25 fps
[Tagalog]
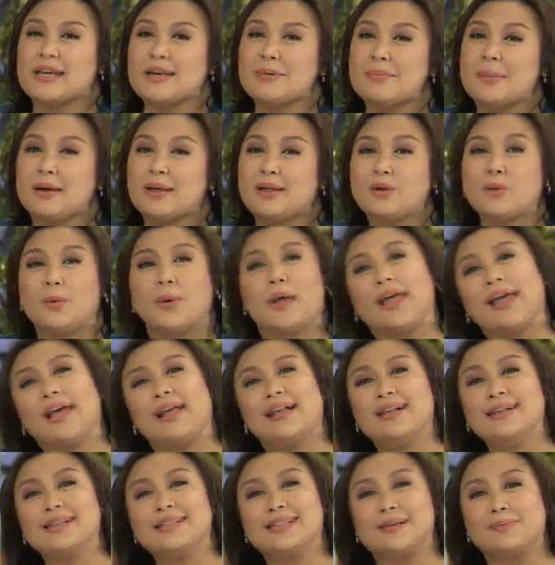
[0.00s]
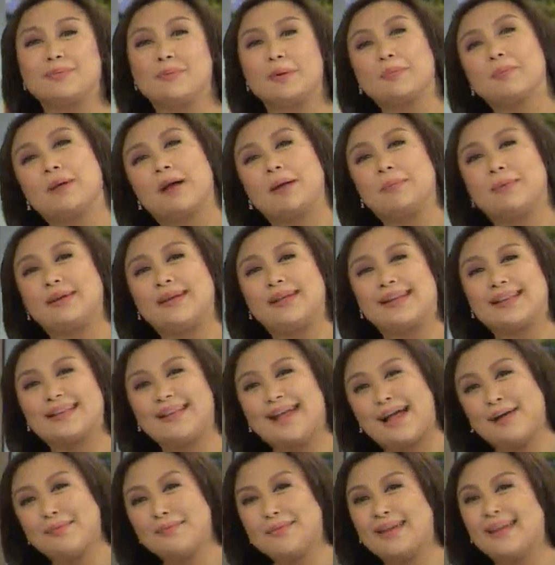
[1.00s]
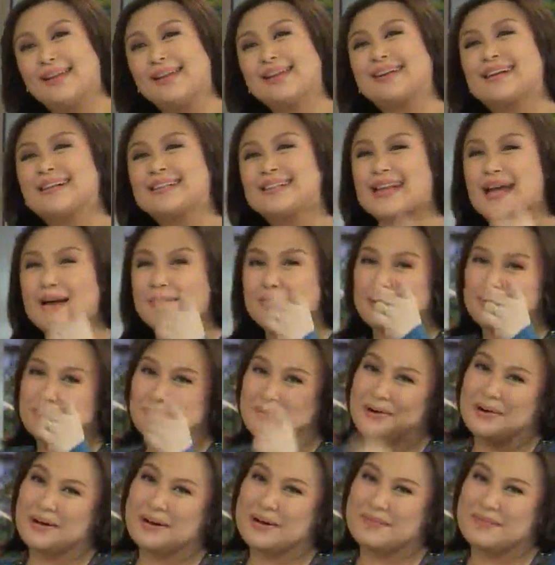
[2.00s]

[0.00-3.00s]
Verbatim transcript: si Emmanuel sa pagbabalik namin kasama mo,